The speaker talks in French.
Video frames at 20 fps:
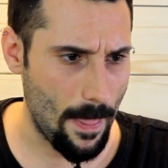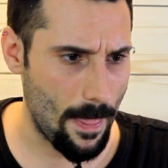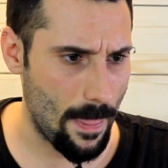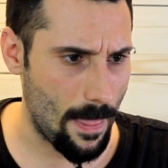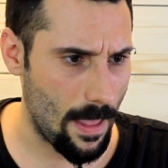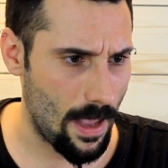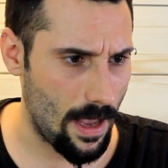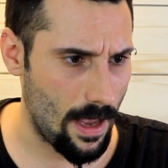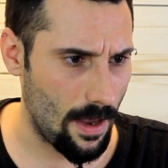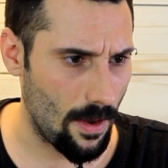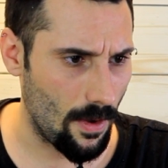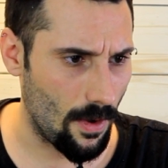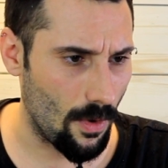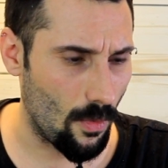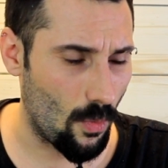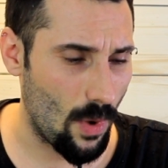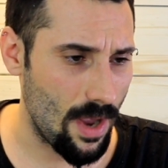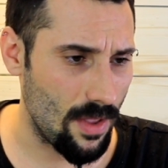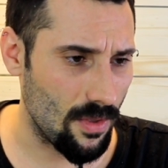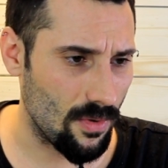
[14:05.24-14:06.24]
Mais euh,
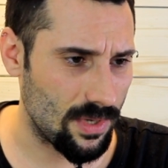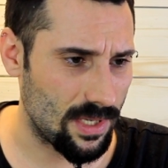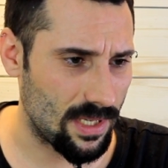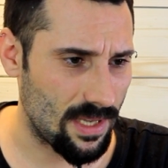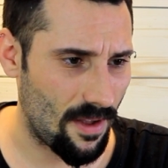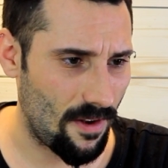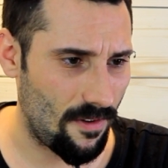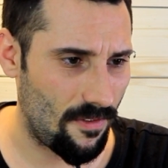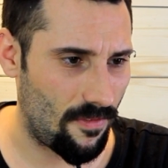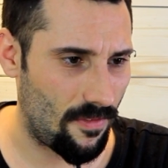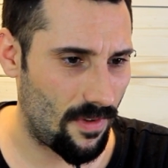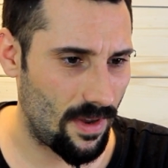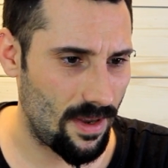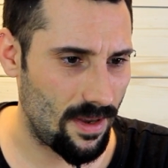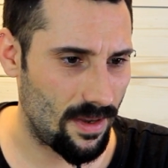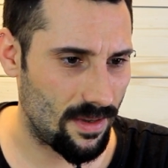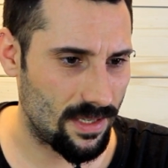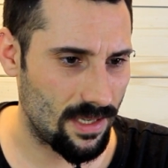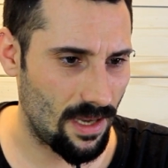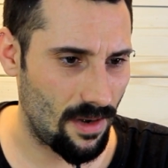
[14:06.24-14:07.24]
ouais, non, ça le
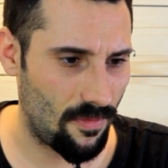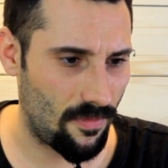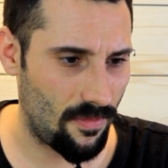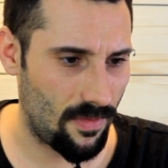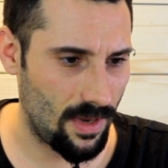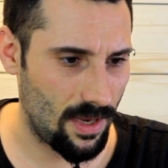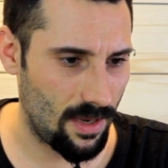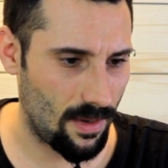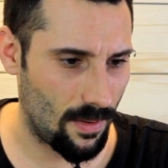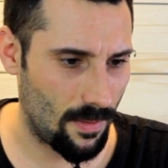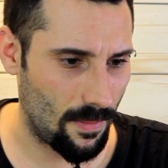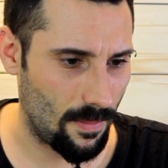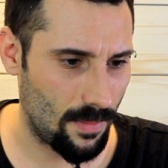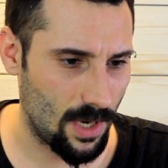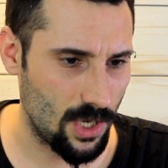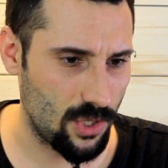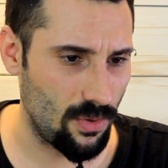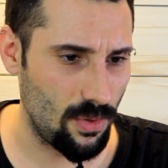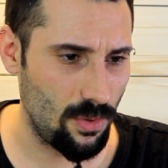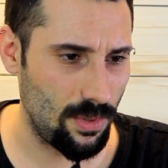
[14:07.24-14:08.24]
fait, ça le fait.
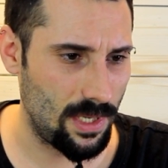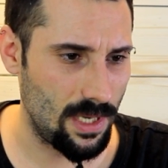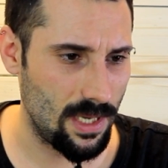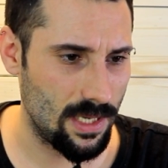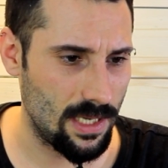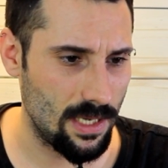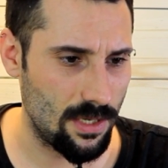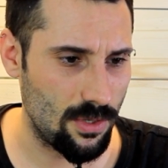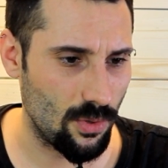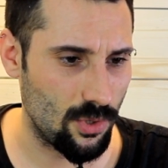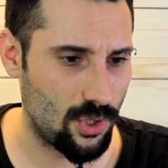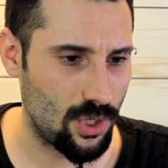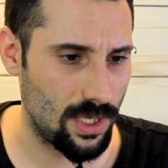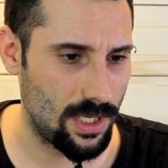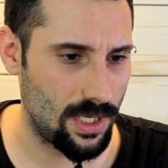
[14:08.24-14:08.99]
Moi, je vais l'utiliser sur J